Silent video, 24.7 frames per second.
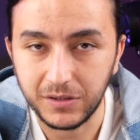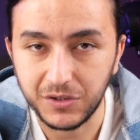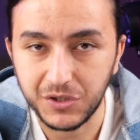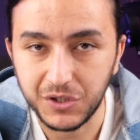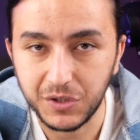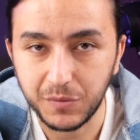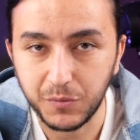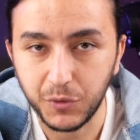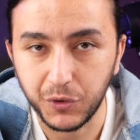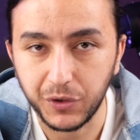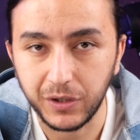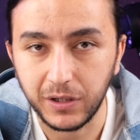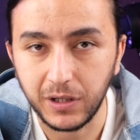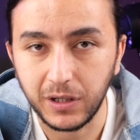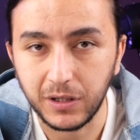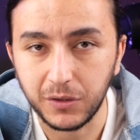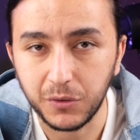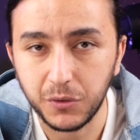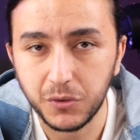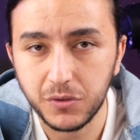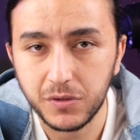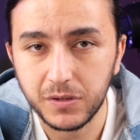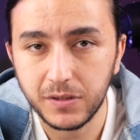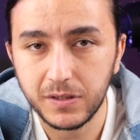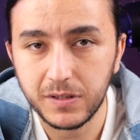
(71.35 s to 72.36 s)
ışık modeli
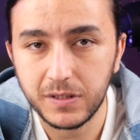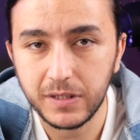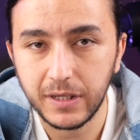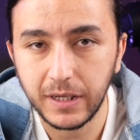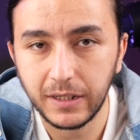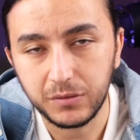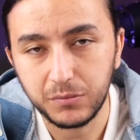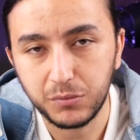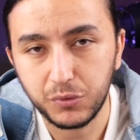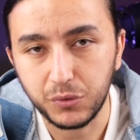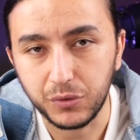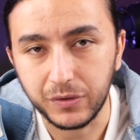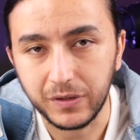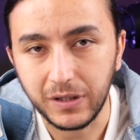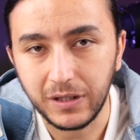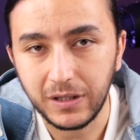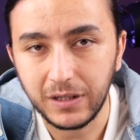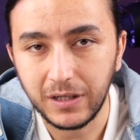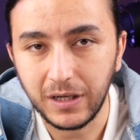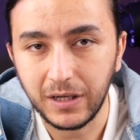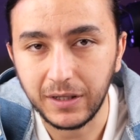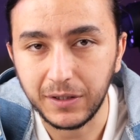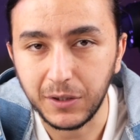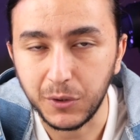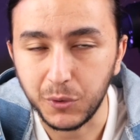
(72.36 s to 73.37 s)
arıyorsanız eğer burada
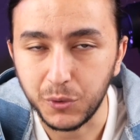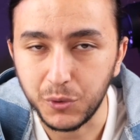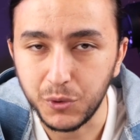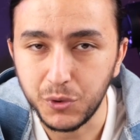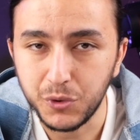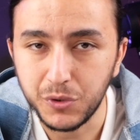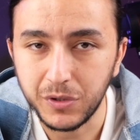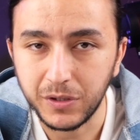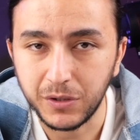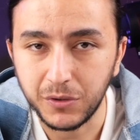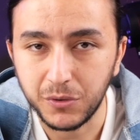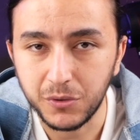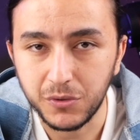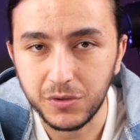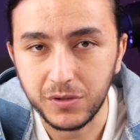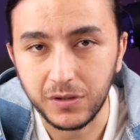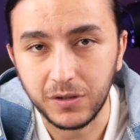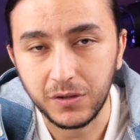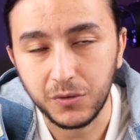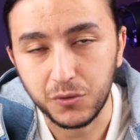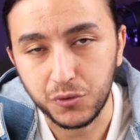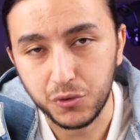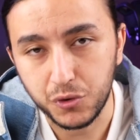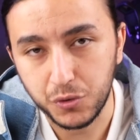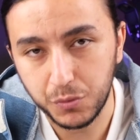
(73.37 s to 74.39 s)
AD100, 200 ya
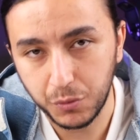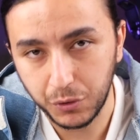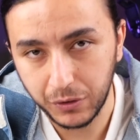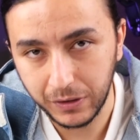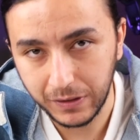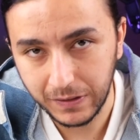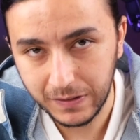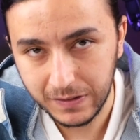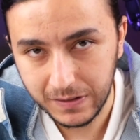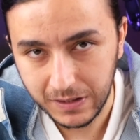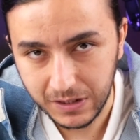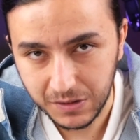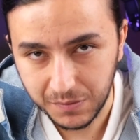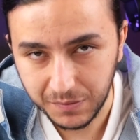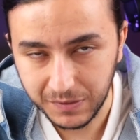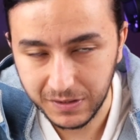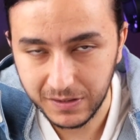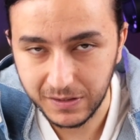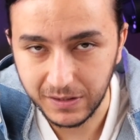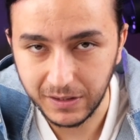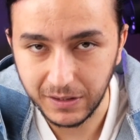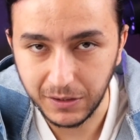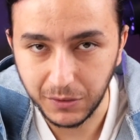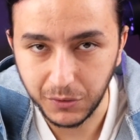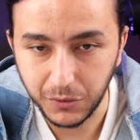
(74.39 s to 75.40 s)
da 300 modelini seçmeniz
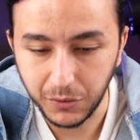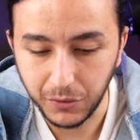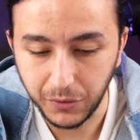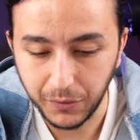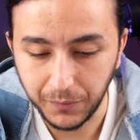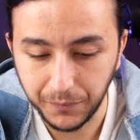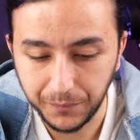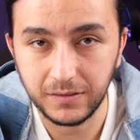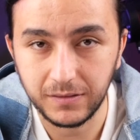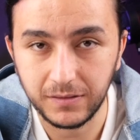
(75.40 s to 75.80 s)
gerekiyor.